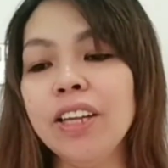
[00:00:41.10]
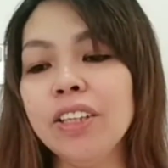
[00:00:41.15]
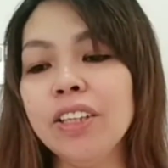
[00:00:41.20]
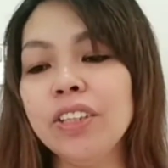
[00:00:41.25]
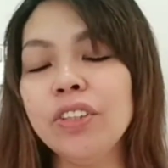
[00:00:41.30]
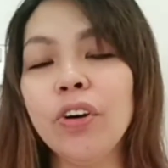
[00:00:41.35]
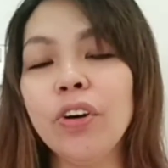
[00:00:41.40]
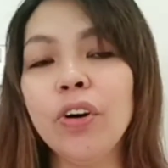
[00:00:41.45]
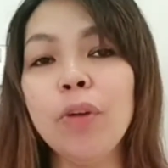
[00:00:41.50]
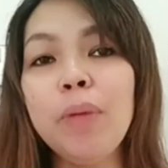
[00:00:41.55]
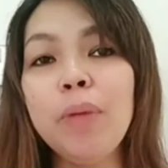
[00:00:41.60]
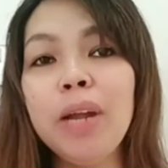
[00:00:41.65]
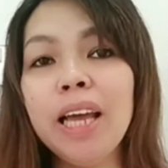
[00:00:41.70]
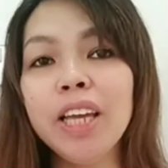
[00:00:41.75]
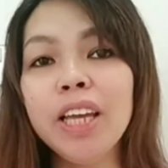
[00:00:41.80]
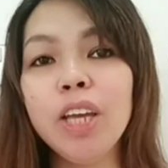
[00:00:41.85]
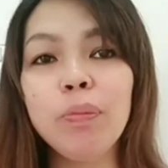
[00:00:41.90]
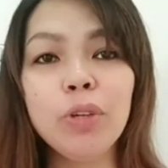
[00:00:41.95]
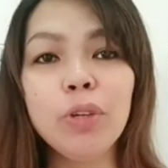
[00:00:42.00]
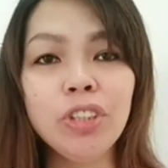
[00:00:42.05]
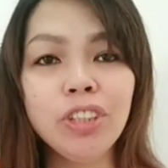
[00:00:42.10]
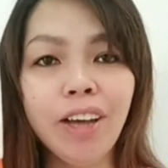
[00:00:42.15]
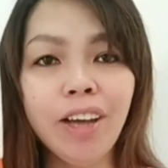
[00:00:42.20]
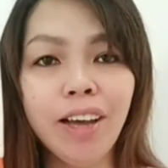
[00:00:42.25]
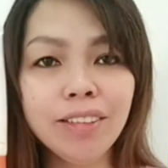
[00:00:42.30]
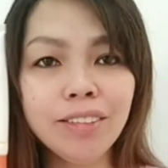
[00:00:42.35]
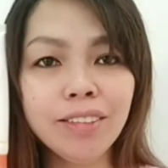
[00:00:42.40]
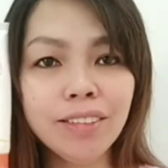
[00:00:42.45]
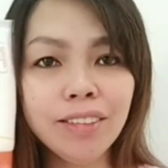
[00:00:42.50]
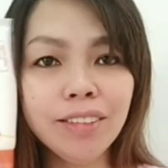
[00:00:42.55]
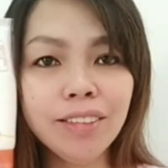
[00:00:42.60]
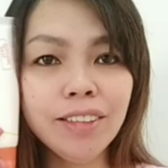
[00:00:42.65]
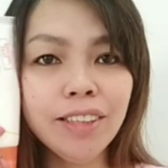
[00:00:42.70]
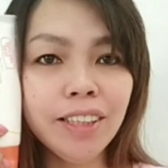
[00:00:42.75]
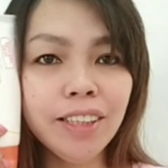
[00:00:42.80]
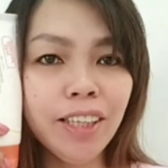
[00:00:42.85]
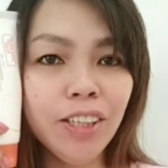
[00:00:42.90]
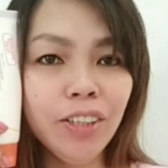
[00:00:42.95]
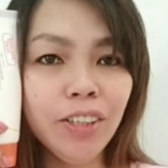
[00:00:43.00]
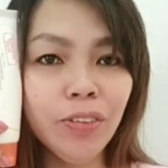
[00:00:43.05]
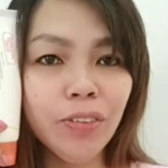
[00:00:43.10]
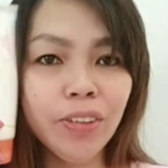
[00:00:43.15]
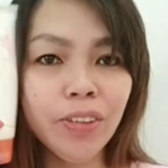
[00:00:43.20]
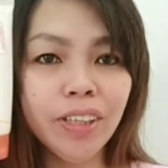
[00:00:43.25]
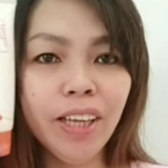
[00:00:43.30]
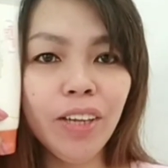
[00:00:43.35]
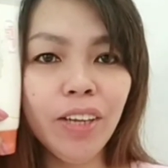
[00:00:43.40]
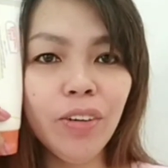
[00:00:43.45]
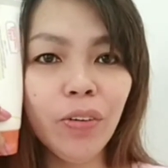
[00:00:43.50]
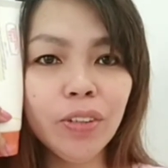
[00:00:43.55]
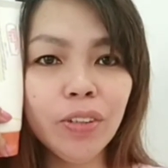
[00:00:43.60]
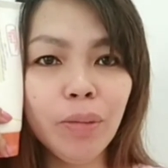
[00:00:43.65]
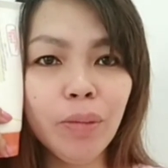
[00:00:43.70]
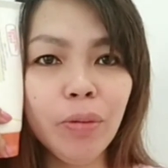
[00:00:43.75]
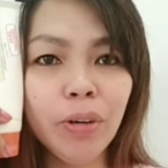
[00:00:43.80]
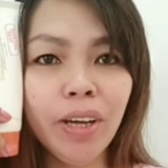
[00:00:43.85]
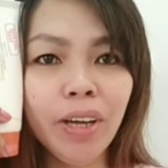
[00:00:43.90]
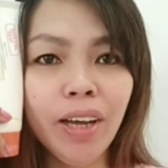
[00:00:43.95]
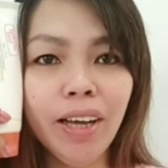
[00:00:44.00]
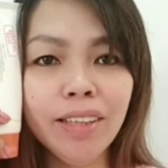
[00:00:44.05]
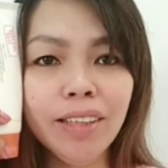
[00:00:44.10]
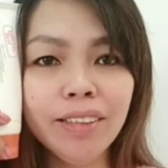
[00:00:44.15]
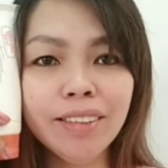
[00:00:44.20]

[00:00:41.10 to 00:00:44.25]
So, malaki po siya. Tingnan nyo, ano ko sa mukha.